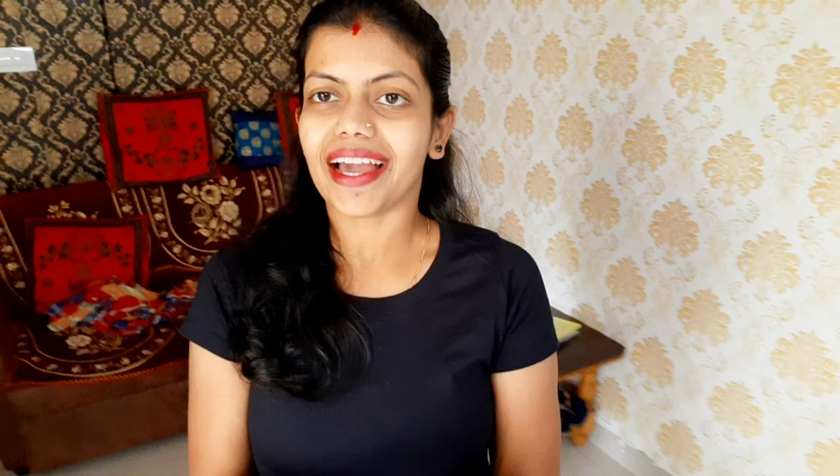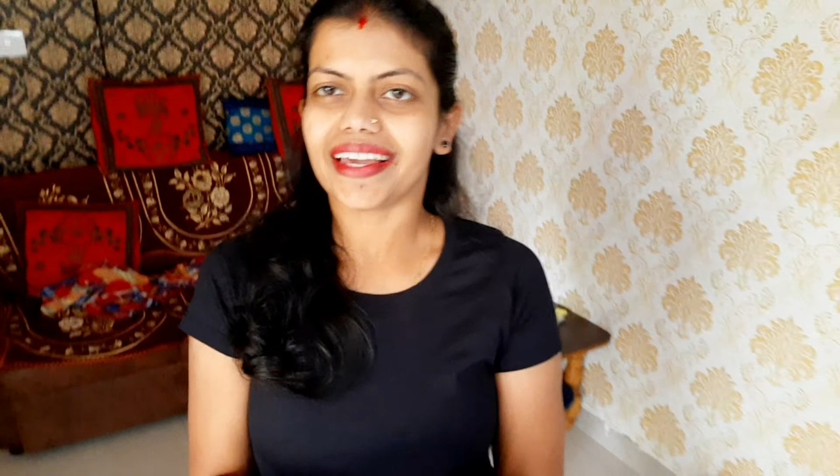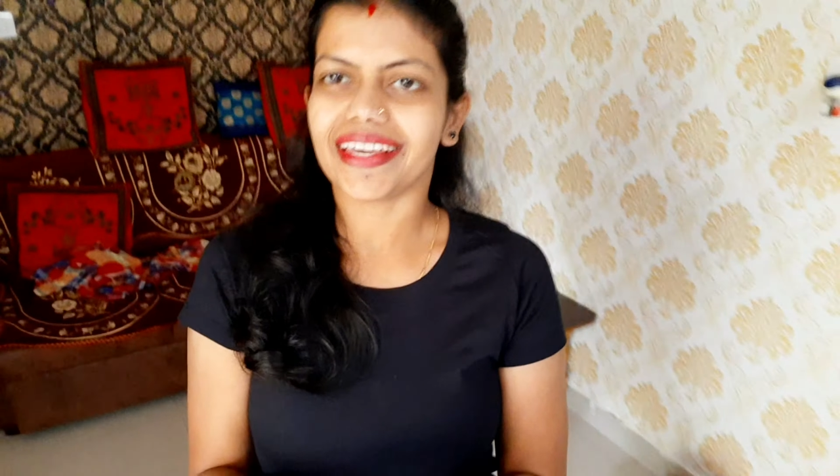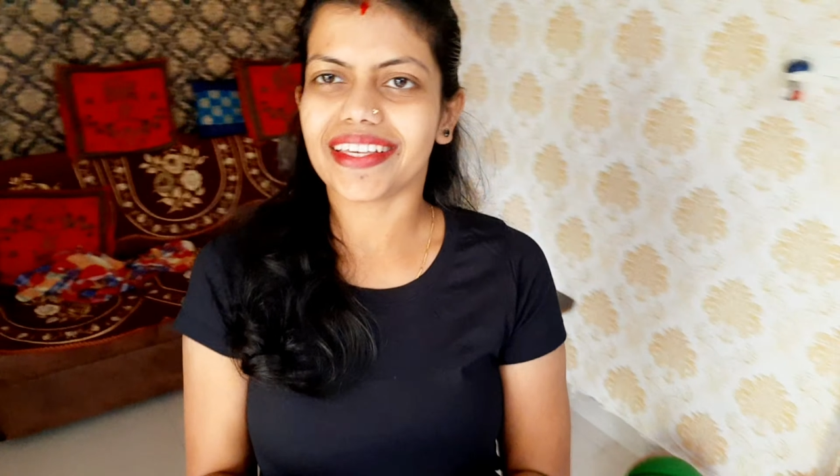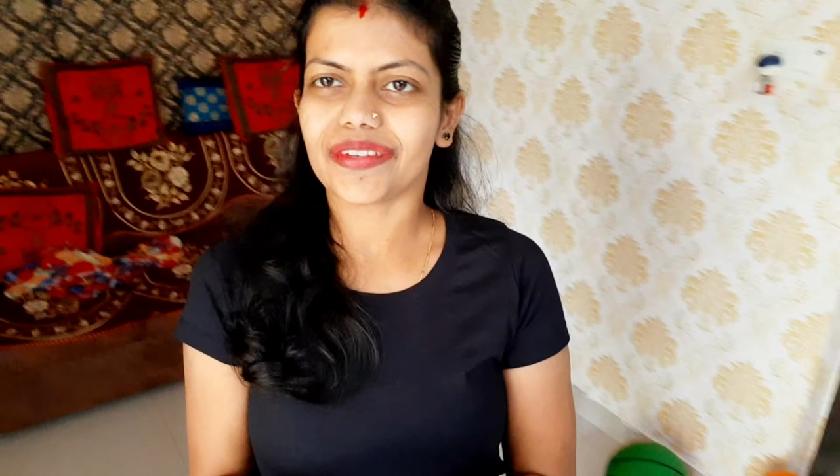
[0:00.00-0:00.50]

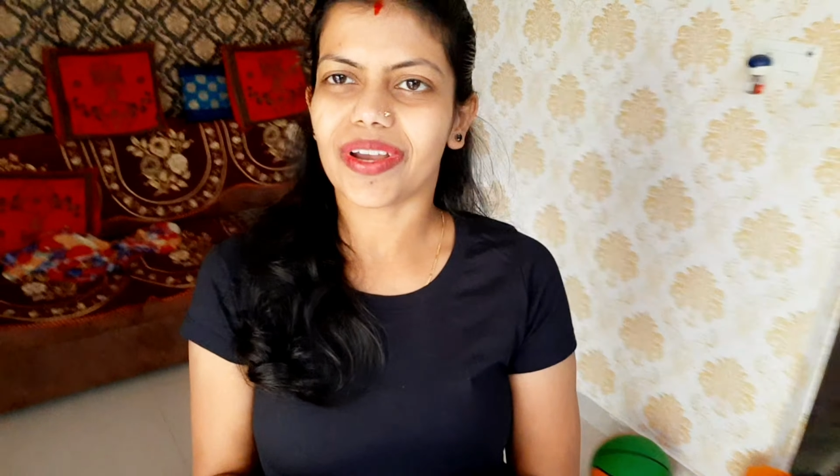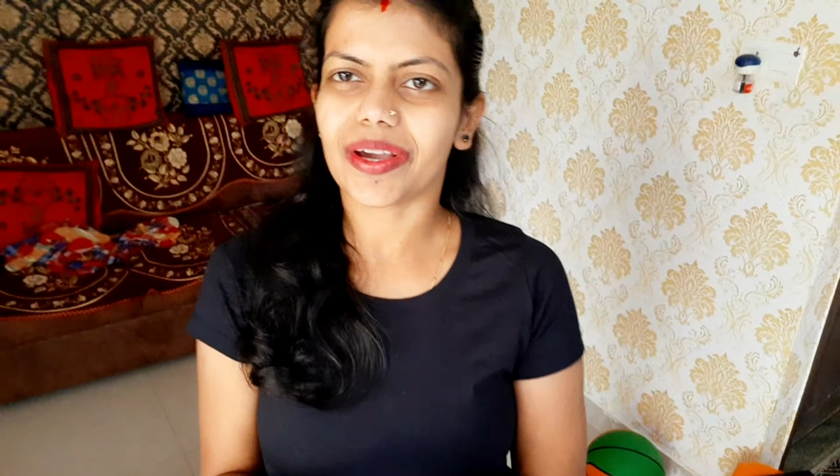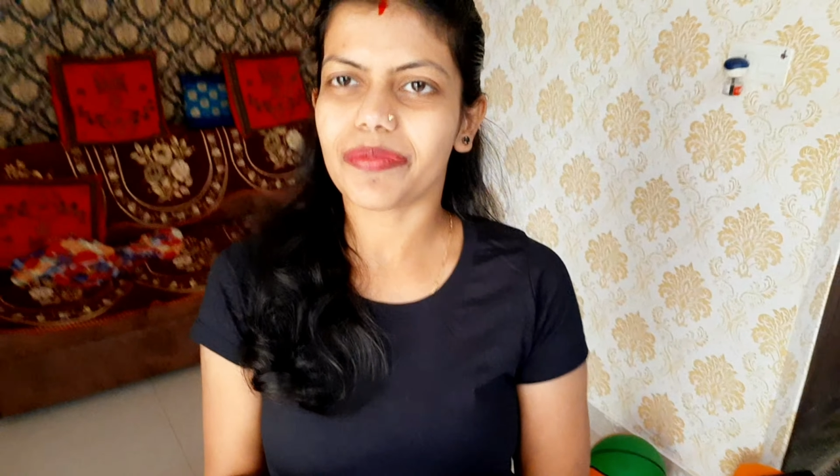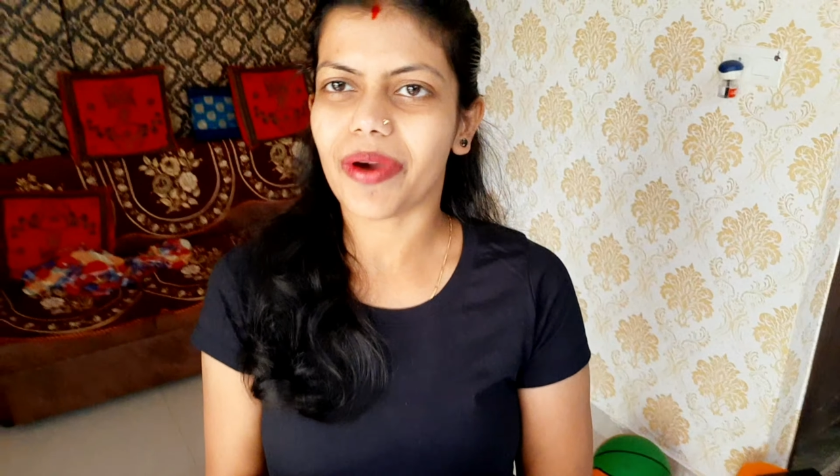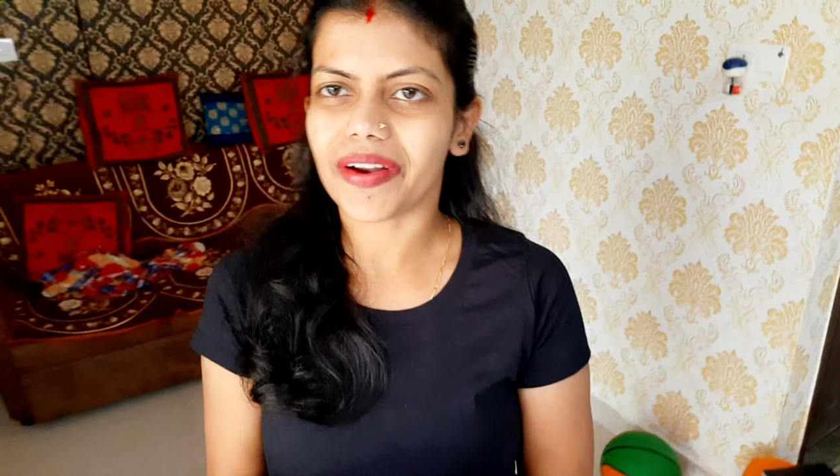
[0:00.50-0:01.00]
গাইজ
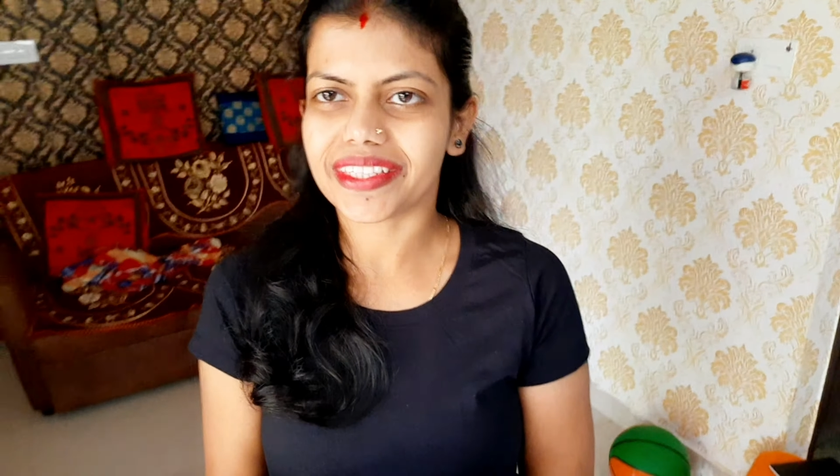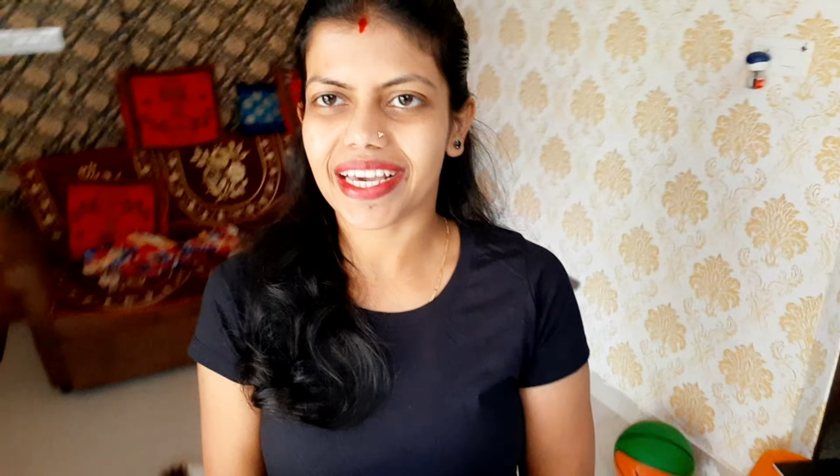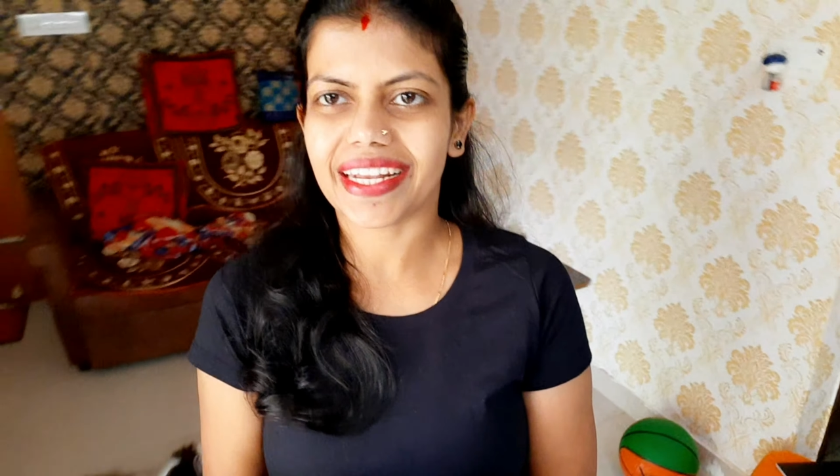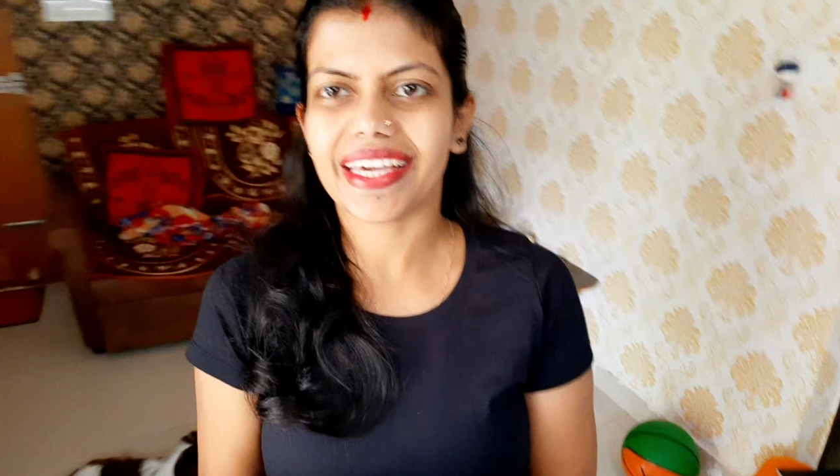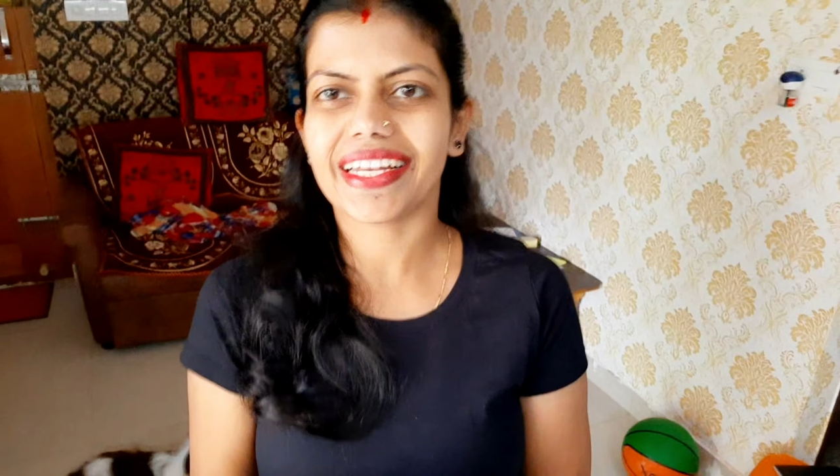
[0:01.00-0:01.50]
ওয়েলকাম টু আওয়ার
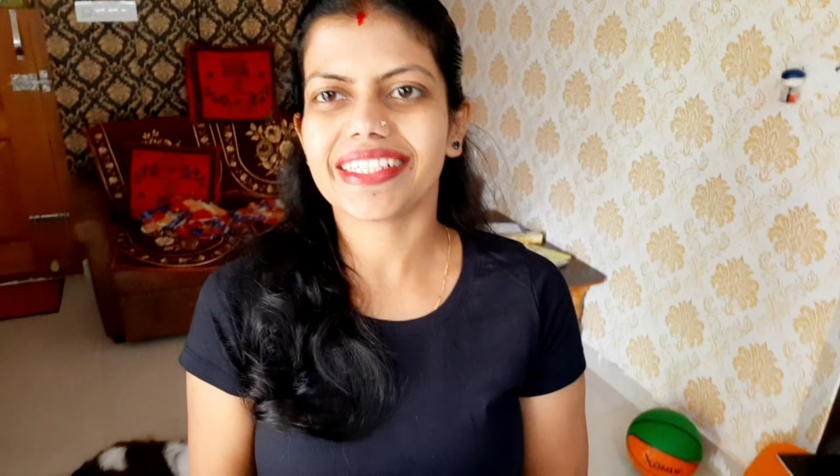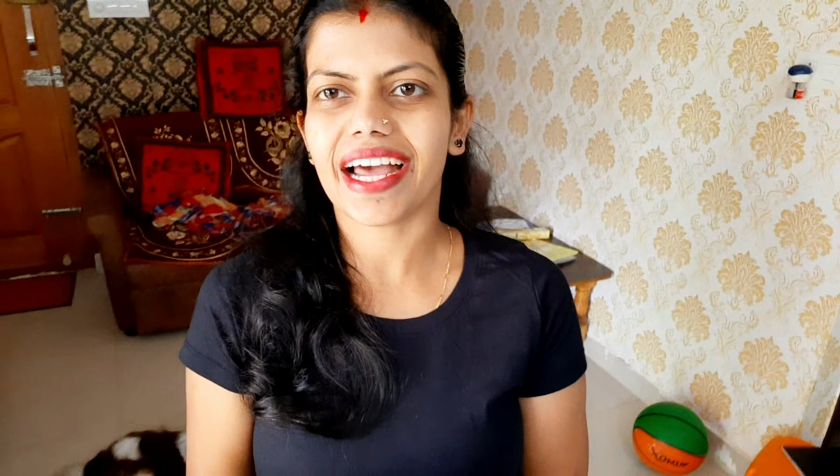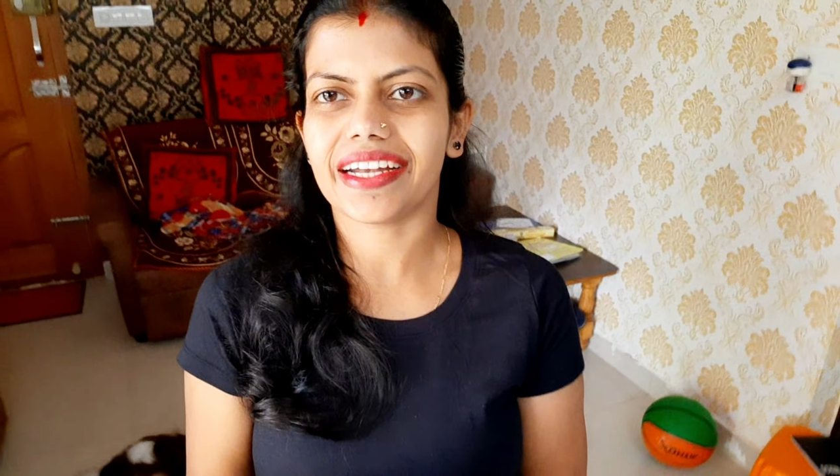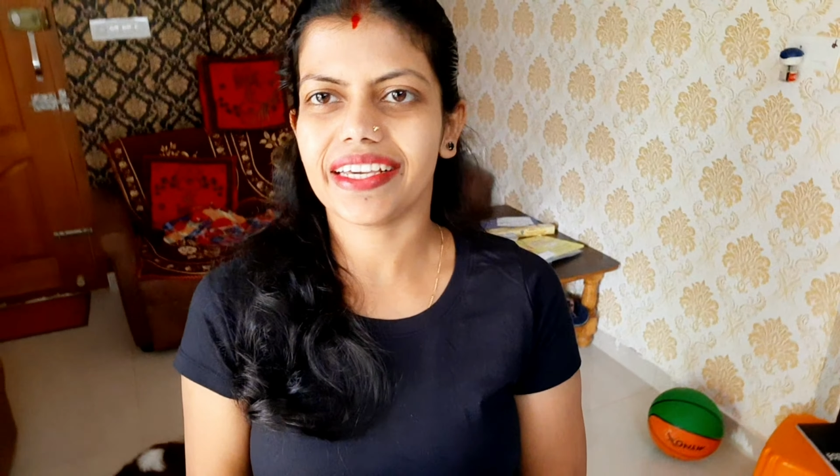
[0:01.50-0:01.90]
চ্যানেল